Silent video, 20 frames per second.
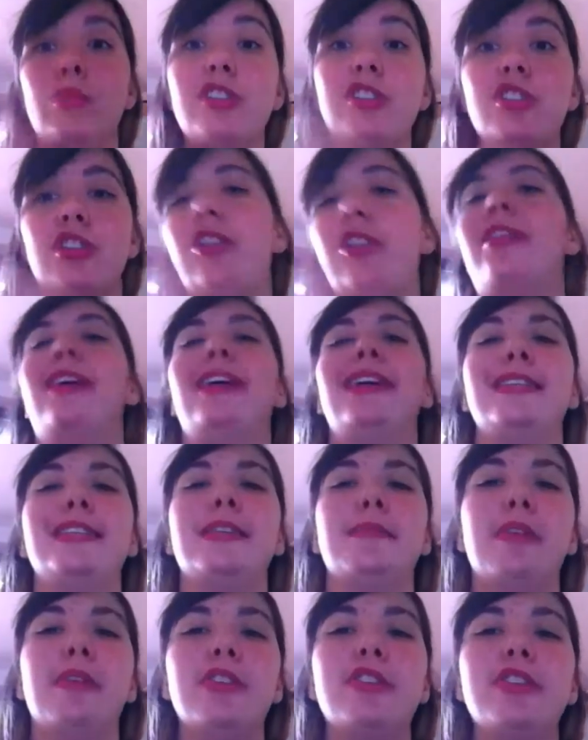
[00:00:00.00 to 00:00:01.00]
Buongiorno
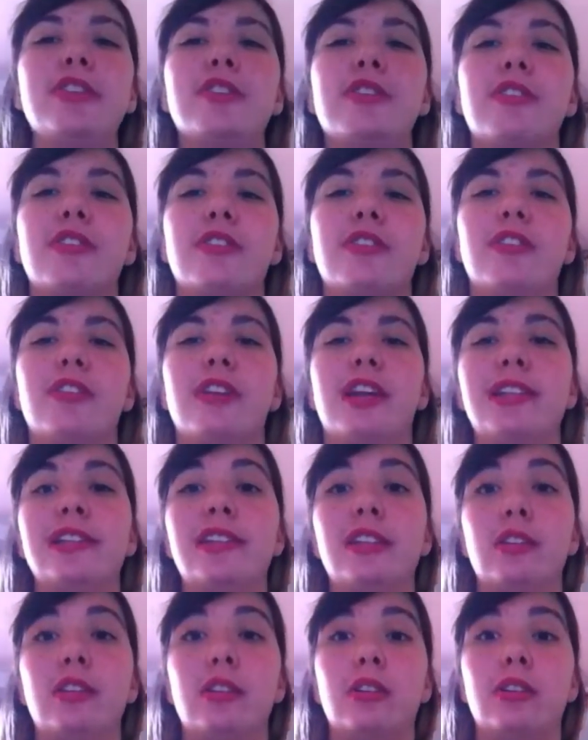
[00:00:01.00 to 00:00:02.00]
carissimi, oggi sono
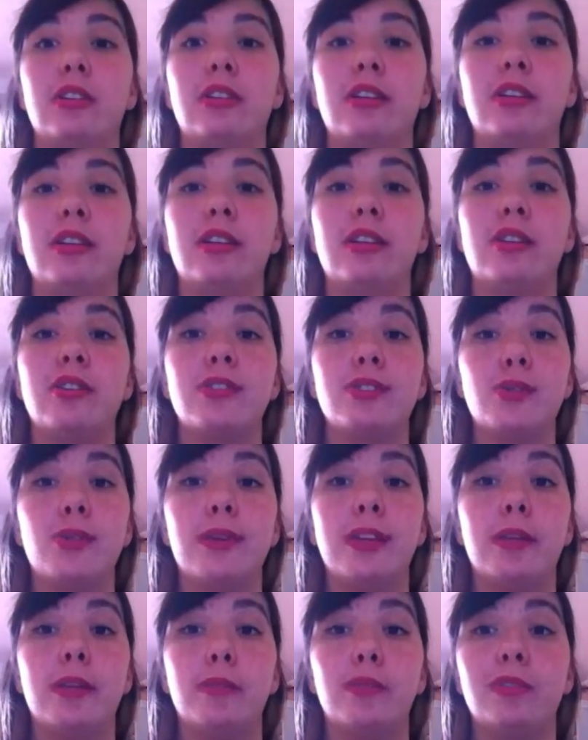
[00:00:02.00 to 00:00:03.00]
tornata con il
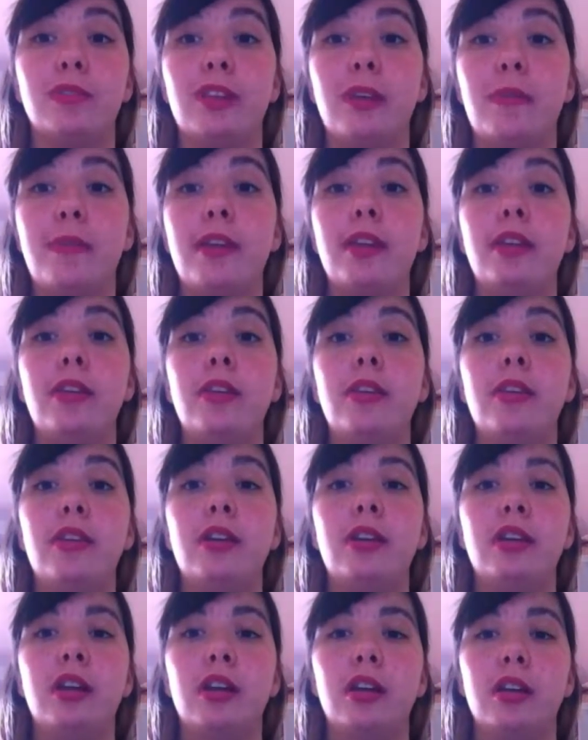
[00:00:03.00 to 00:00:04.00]
consueto
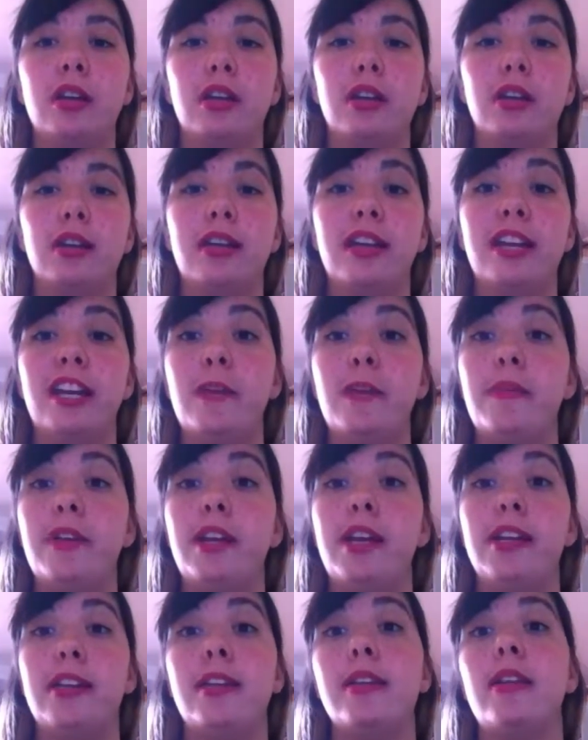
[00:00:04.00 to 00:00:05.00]
appuntamento dei
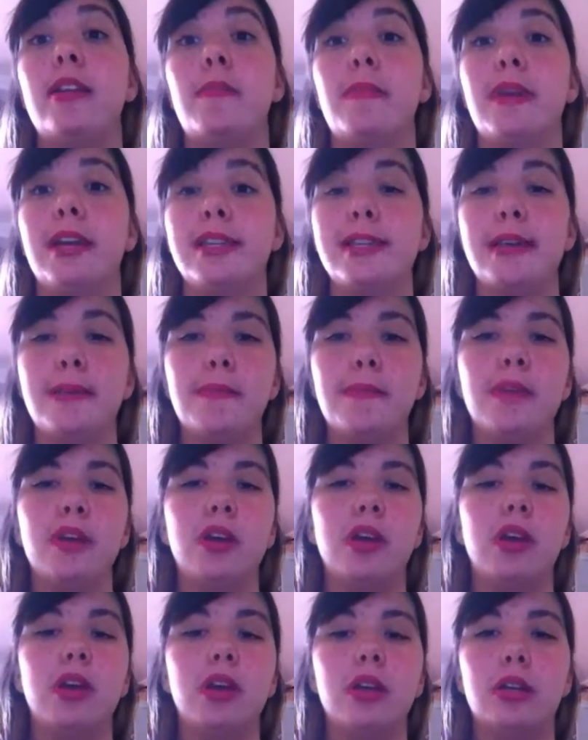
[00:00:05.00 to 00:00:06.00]
libri letti del mese.
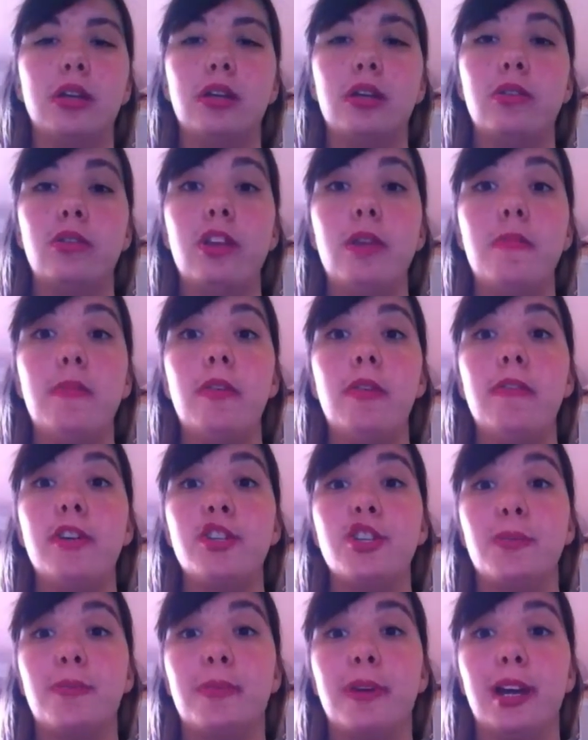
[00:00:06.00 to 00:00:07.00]
Di un libro
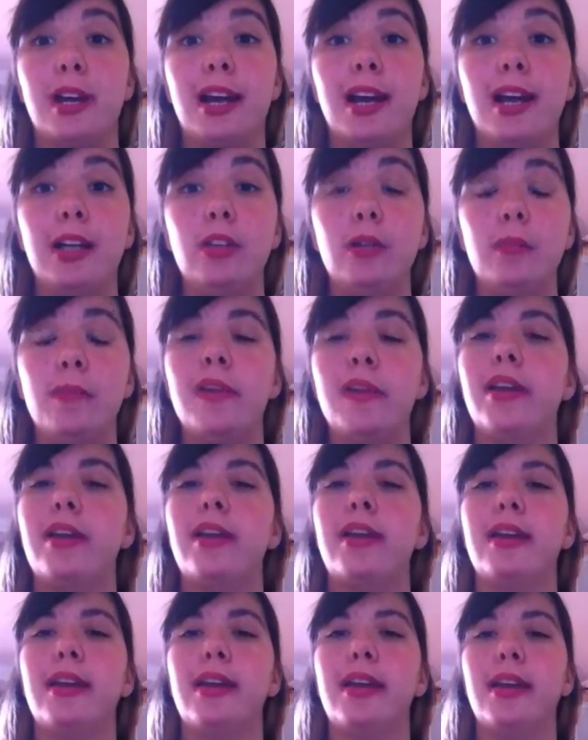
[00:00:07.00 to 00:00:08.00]
vi ho già parlato
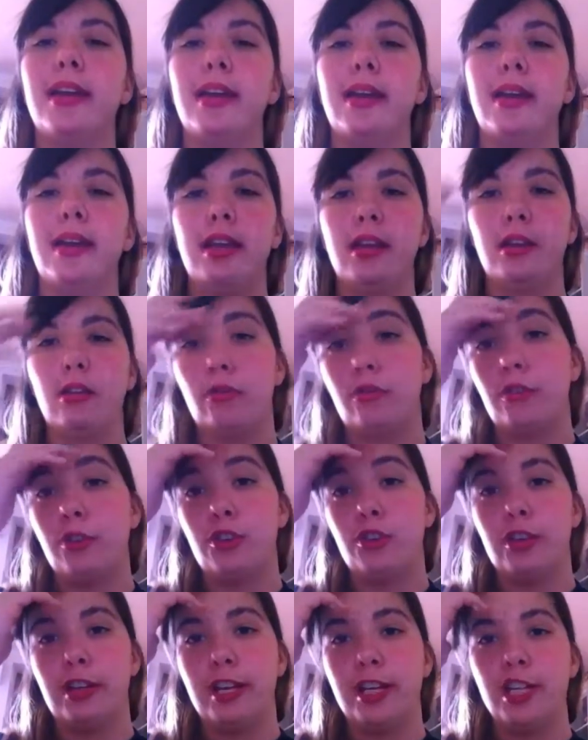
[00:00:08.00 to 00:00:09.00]
perché ho
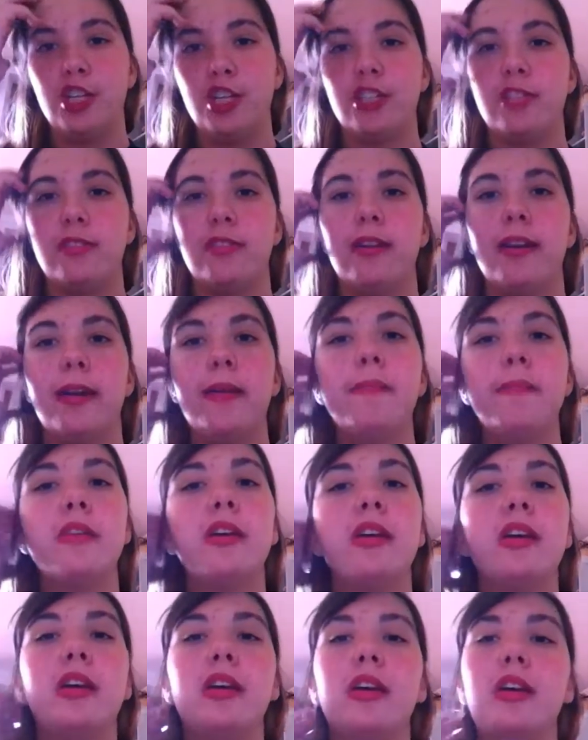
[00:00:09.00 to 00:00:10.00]
fatto la recensione.
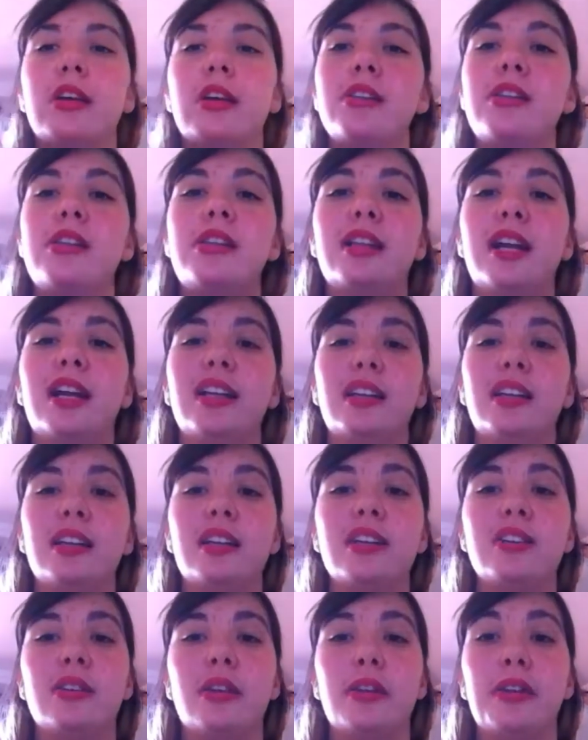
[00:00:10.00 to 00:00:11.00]
Si
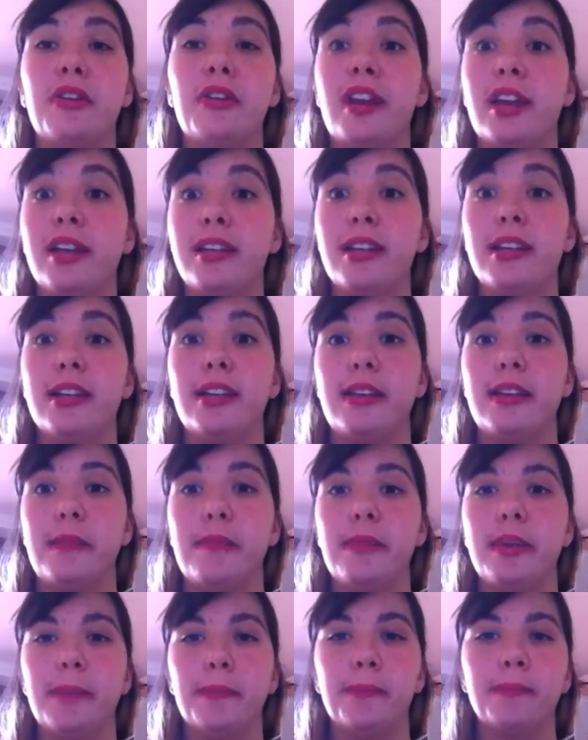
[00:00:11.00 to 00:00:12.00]
tratta di Storia di una ladra di
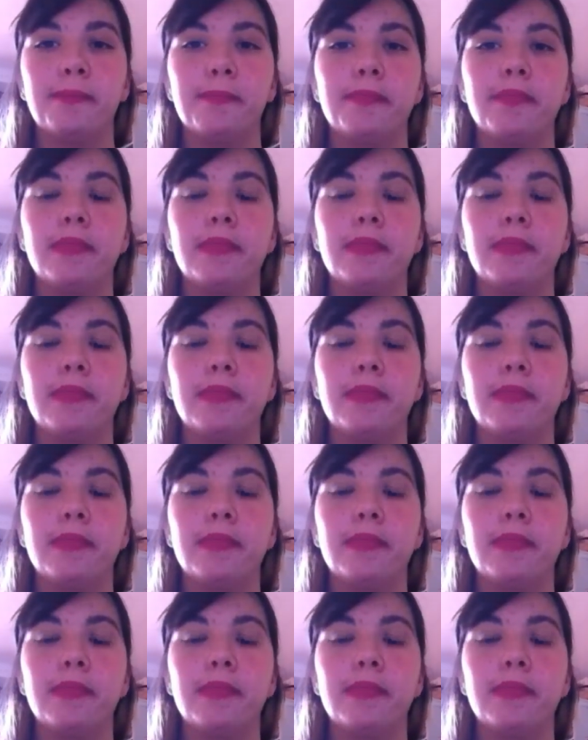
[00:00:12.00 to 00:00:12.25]
libri